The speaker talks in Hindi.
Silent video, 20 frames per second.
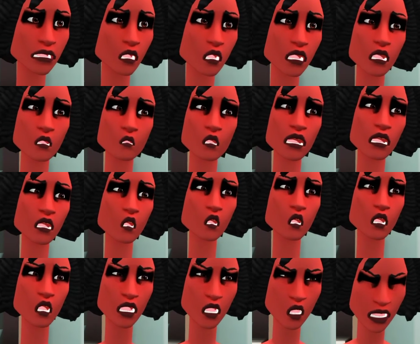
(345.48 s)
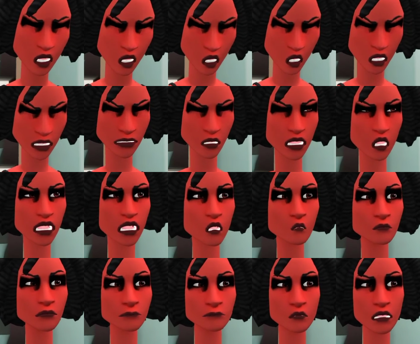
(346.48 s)
आ, हा,
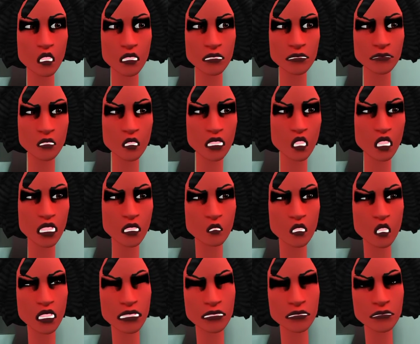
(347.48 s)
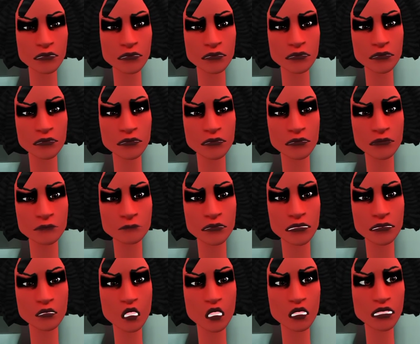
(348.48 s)
हा, हा, हा। अब
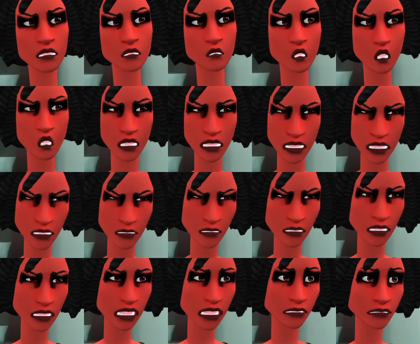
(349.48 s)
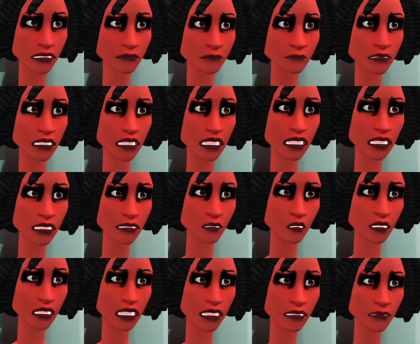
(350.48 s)
तो मुझे नरक में भी जगह
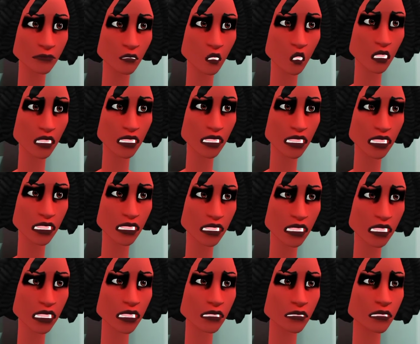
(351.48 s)
नहीं मिलेगा